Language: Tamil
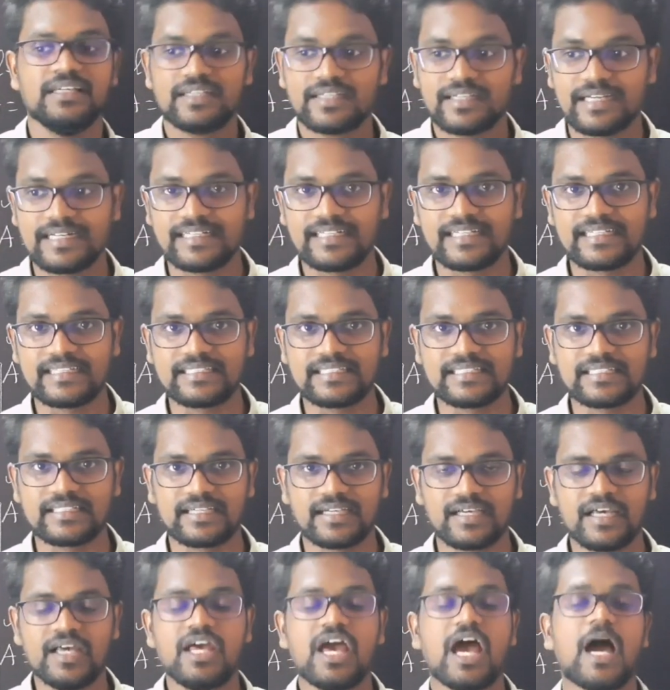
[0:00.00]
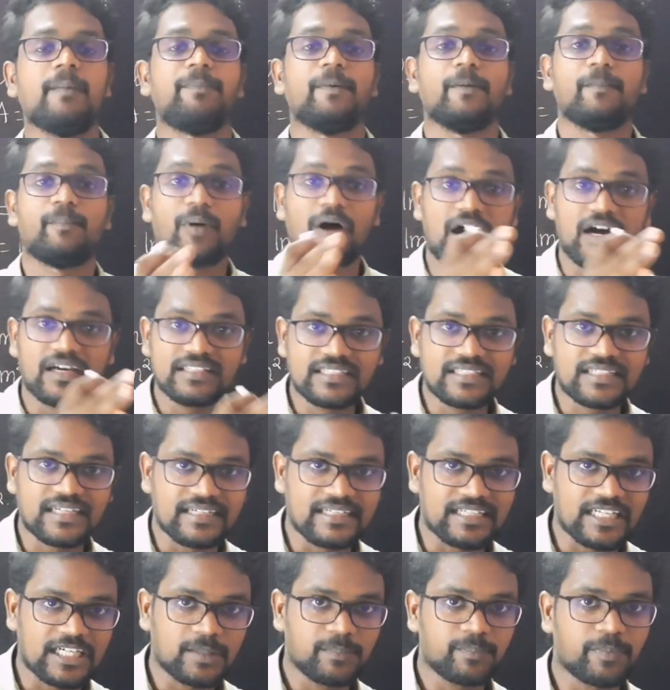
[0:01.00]
கண்டக்டருக்கு அப்போ பாதி
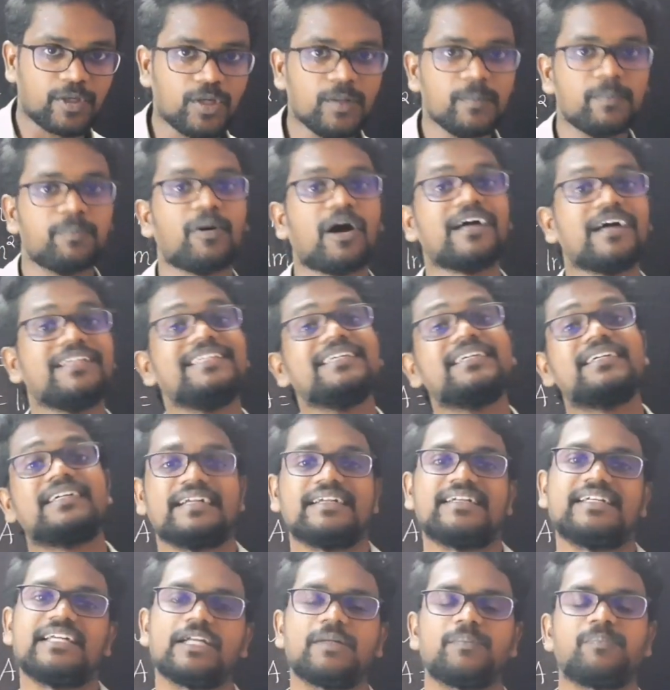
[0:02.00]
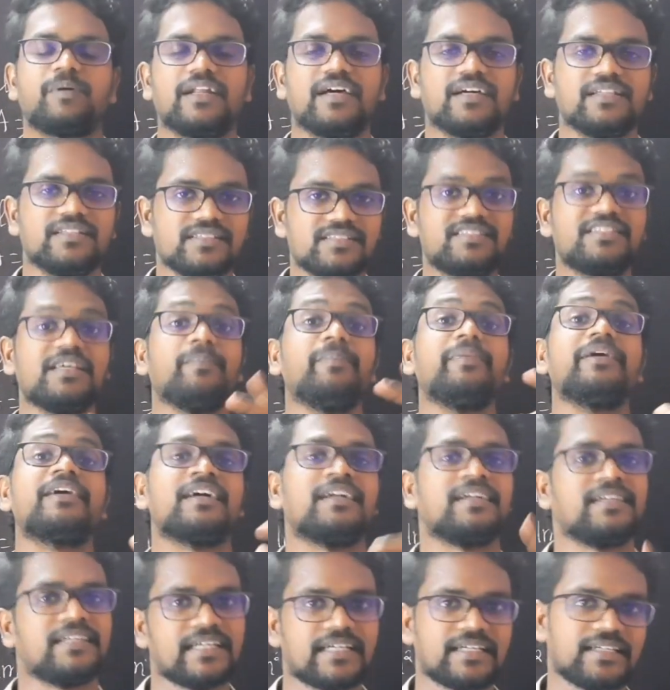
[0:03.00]
கண்டக்ட் பண்ணும் பாதி கண்டக்ட் பண்ணாது
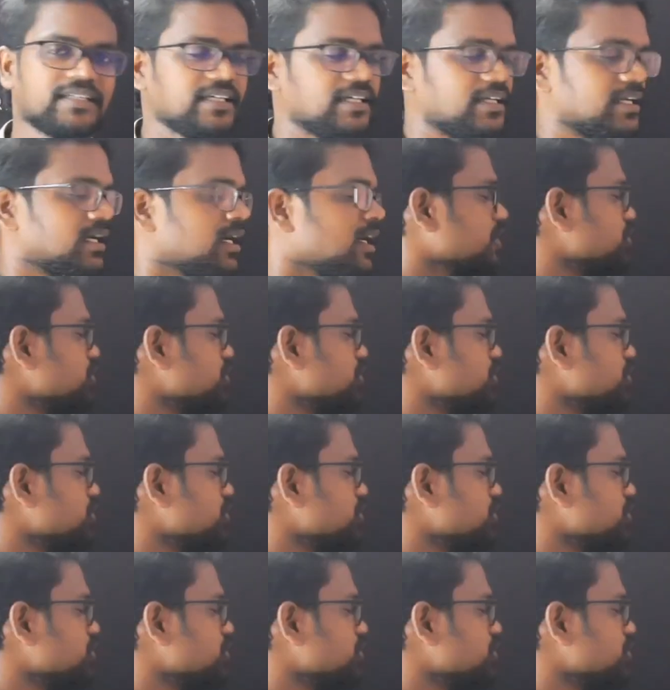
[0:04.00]
செமிகண்டக்டர்